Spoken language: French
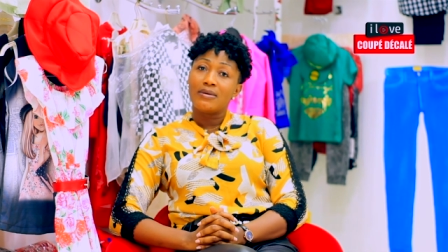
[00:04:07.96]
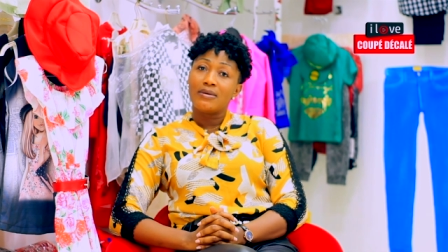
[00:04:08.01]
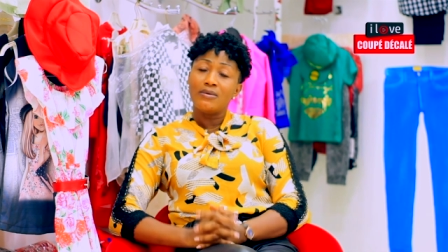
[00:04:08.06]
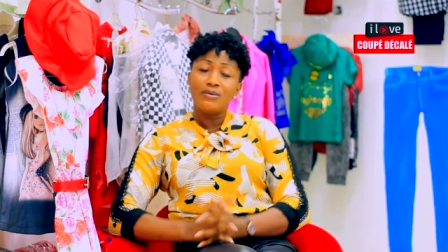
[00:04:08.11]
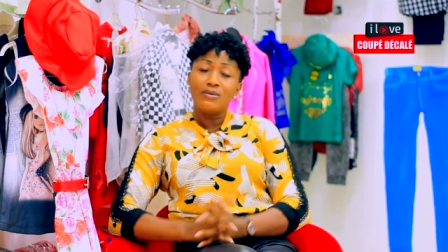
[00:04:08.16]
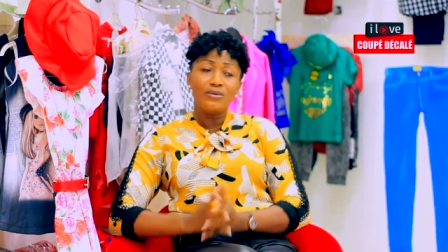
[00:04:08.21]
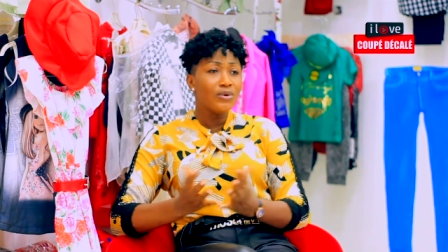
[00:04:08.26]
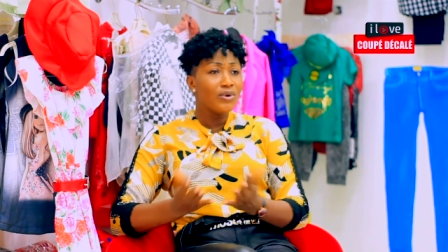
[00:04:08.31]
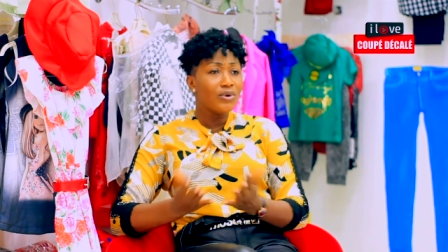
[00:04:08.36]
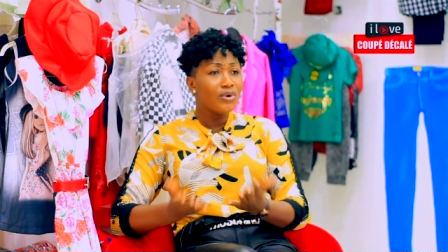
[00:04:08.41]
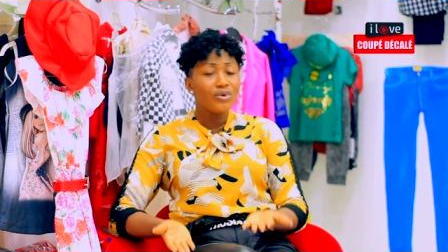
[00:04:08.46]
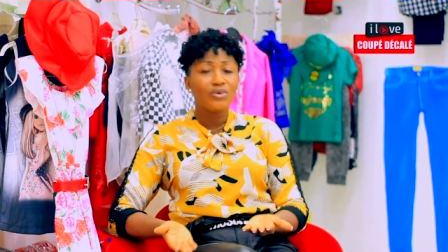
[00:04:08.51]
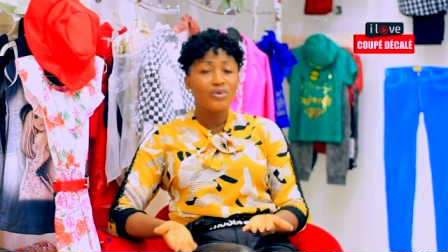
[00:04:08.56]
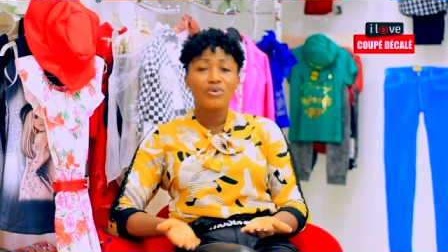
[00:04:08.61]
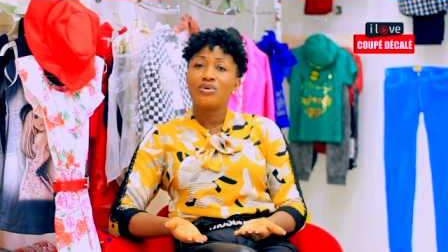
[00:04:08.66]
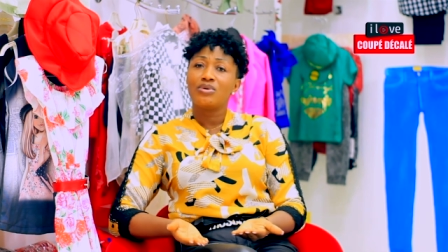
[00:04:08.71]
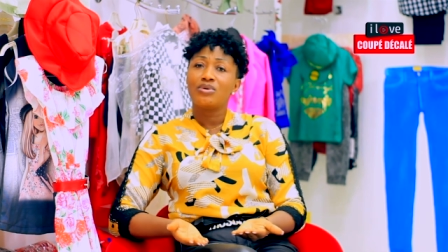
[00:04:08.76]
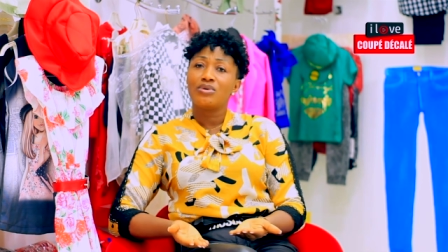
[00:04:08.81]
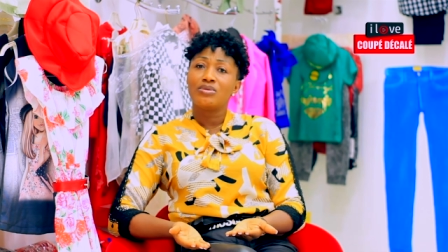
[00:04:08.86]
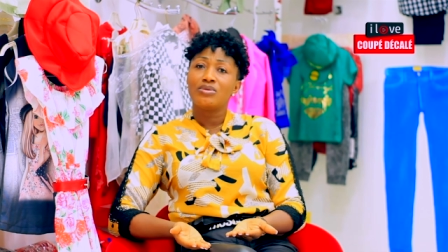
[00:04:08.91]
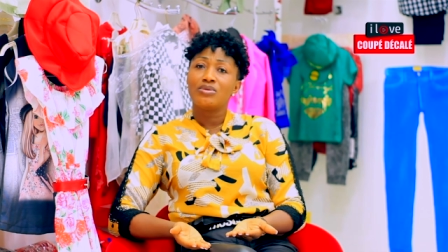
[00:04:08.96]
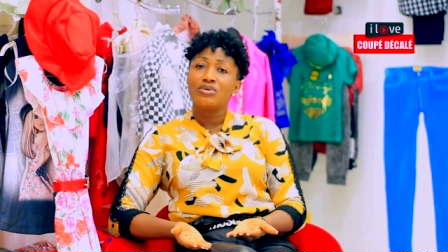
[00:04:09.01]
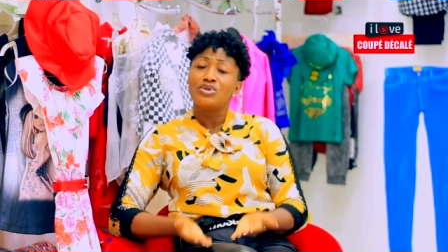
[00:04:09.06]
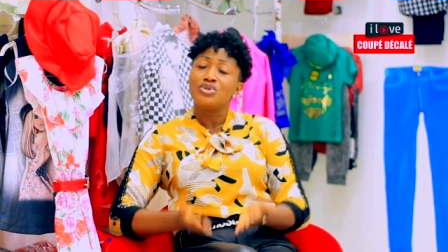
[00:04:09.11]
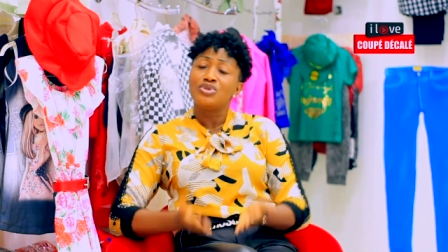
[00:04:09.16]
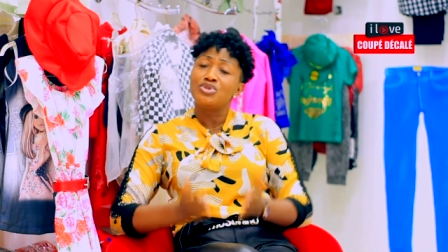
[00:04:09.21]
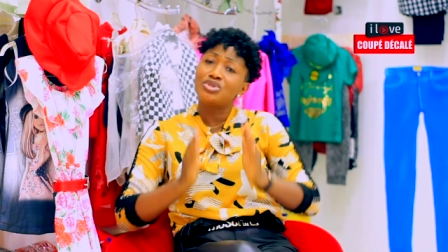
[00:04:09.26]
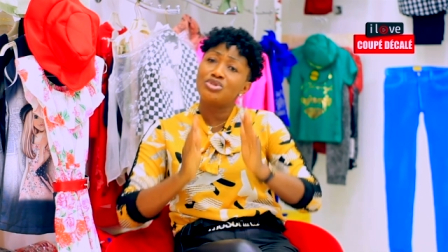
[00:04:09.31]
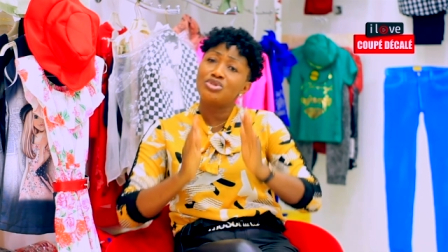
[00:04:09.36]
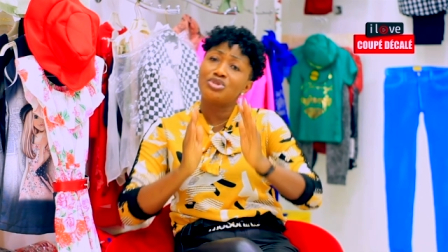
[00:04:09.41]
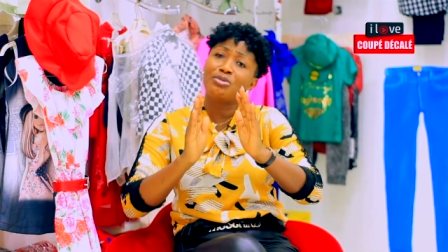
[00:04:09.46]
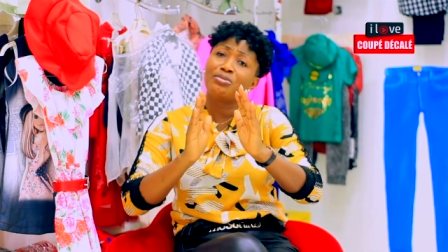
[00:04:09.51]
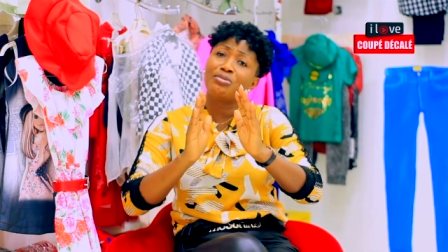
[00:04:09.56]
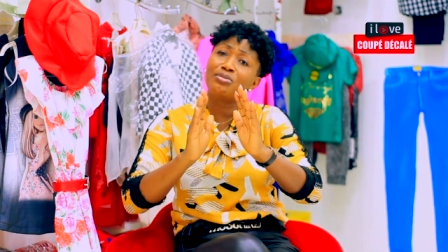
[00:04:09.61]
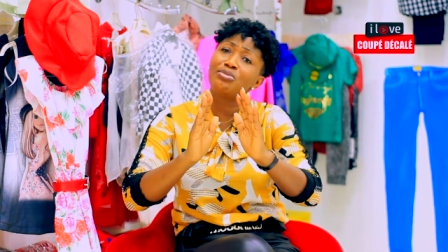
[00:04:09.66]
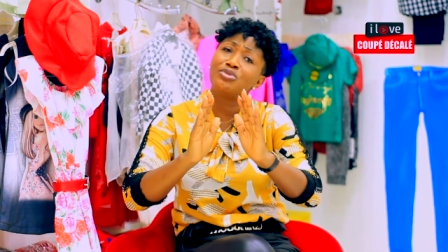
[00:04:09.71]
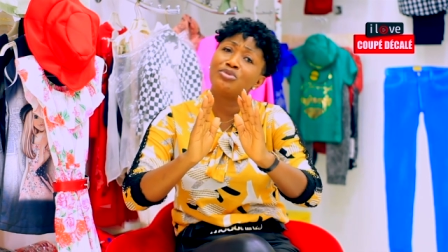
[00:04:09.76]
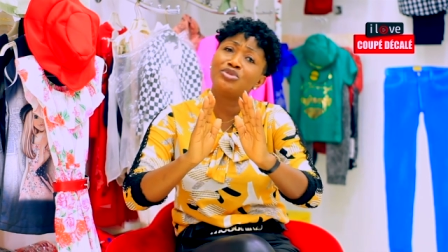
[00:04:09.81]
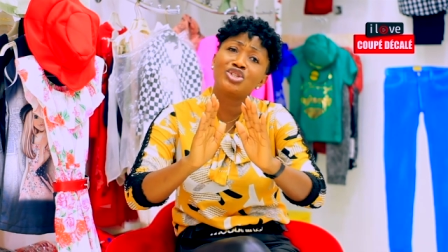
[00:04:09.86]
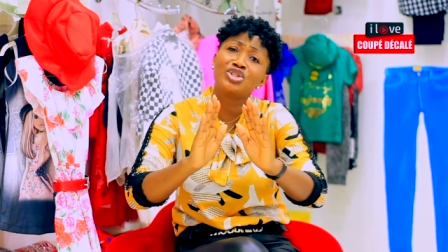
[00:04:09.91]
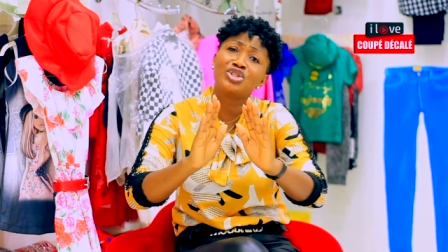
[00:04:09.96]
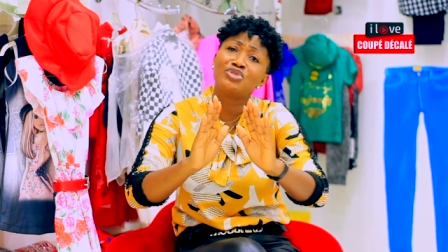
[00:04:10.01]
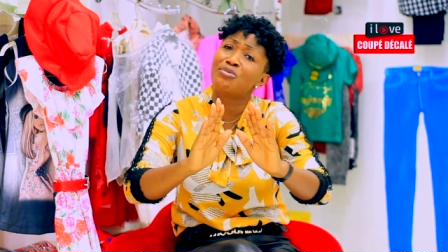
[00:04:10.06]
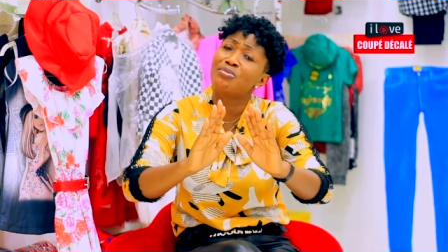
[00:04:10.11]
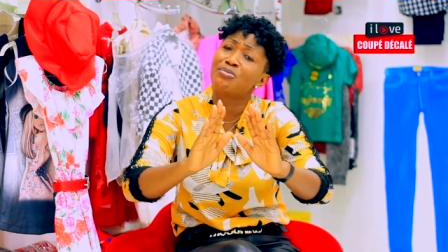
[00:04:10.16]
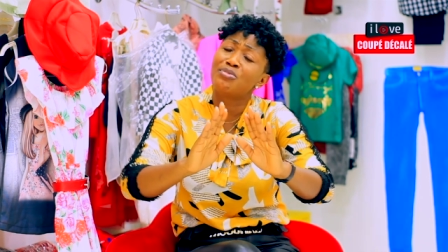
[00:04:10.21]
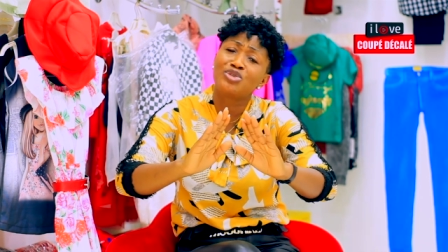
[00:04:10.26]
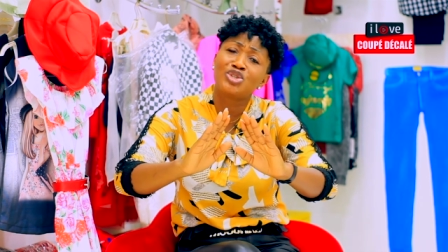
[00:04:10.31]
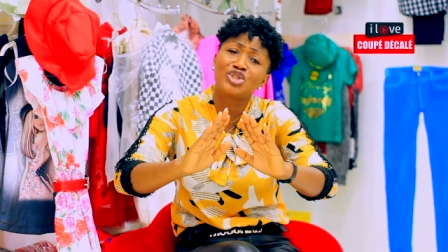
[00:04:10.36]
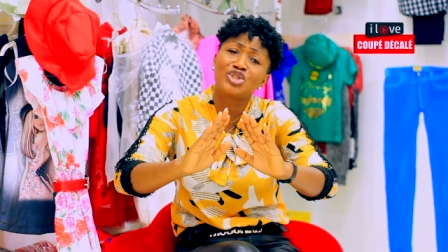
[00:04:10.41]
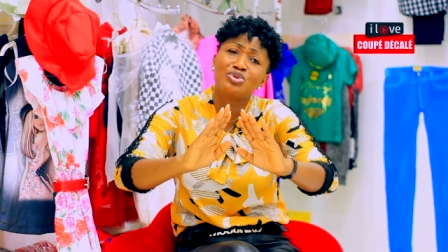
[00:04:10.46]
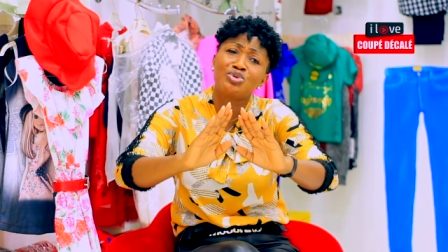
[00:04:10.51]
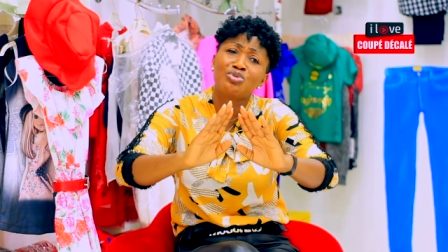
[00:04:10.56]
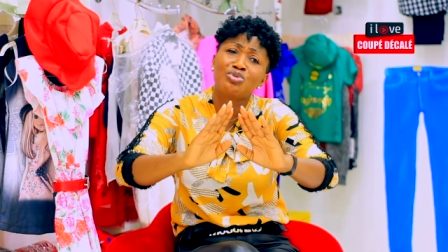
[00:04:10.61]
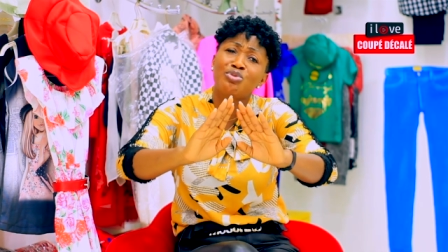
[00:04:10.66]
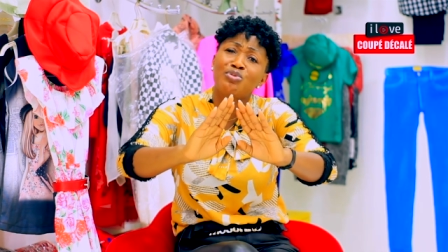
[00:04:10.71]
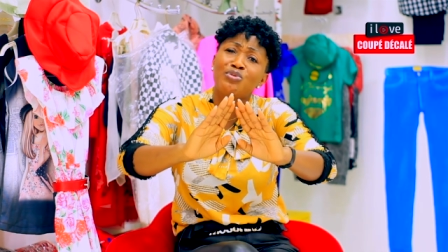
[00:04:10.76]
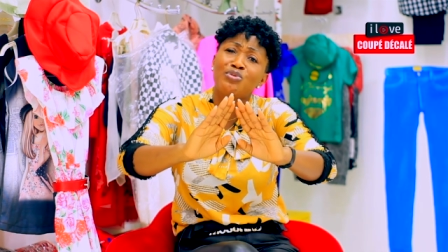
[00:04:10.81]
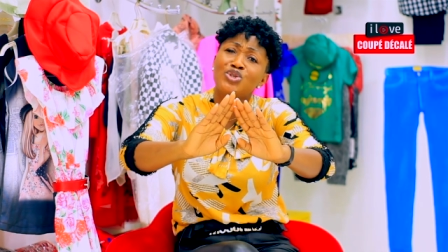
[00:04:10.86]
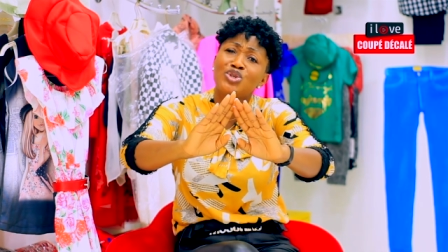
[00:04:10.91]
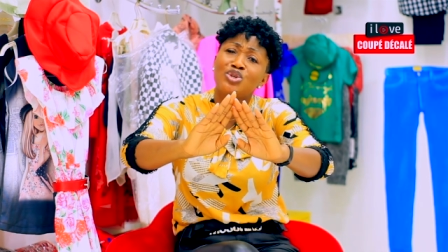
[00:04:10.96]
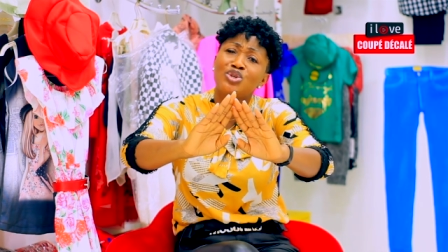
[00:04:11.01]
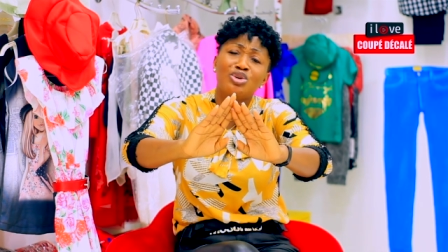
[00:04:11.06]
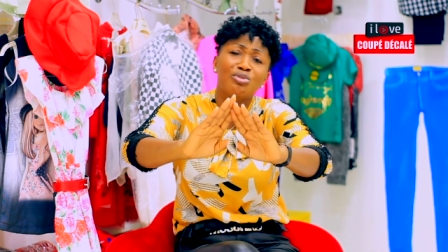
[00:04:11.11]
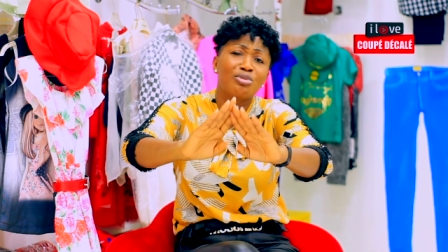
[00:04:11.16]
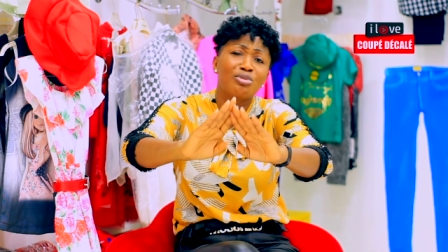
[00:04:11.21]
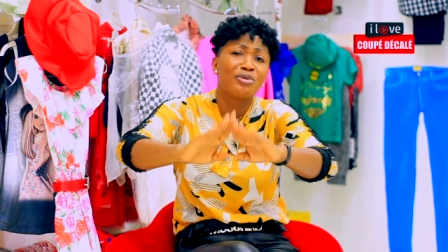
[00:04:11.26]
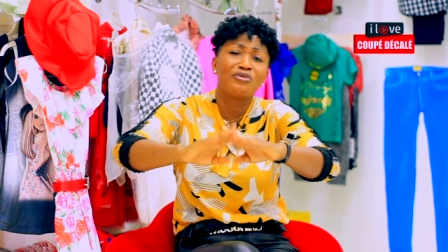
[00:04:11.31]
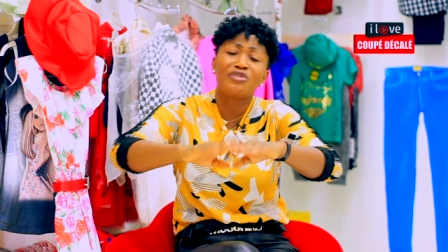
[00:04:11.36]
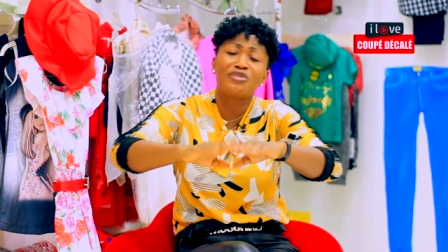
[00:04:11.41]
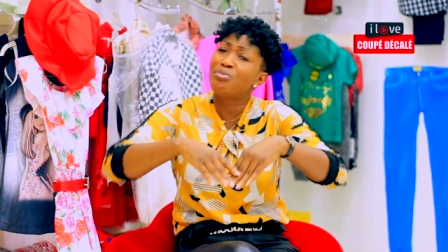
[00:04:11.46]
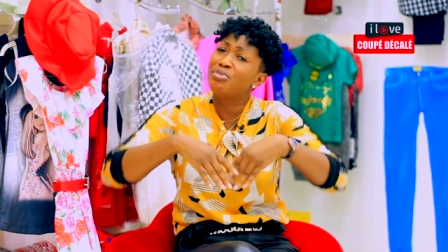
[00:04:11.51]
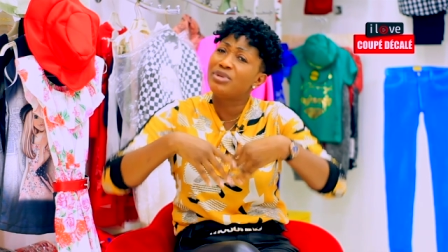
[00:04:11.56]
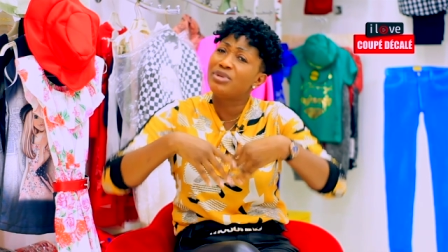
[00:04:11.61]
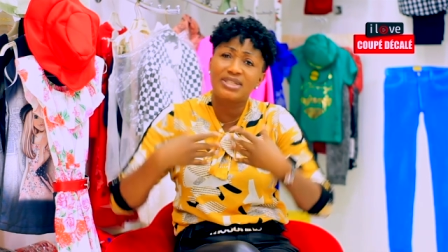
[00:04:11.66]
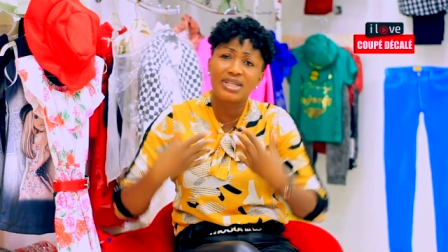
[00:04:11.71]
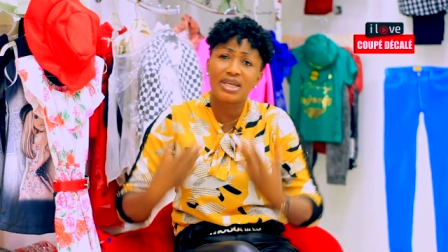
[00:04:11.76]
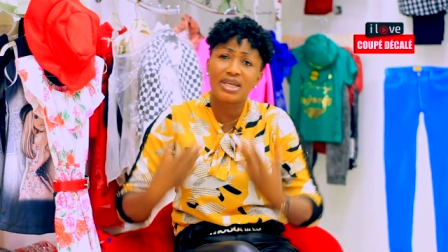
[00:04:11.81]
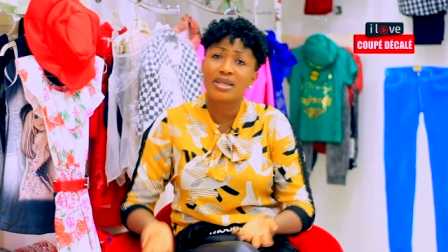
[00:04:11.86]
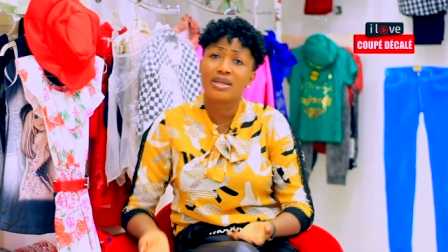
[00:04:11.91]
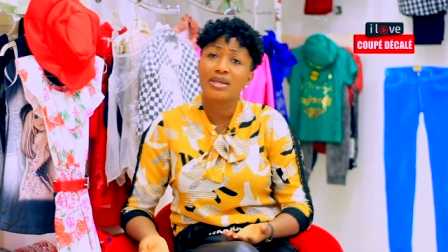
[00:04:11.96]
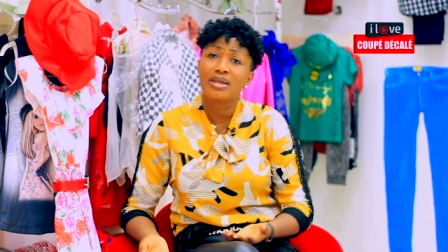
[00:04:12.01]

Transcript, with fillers: Non. Jésus, Jésus, Jésus, Jésus on ne peut pas faire pitié.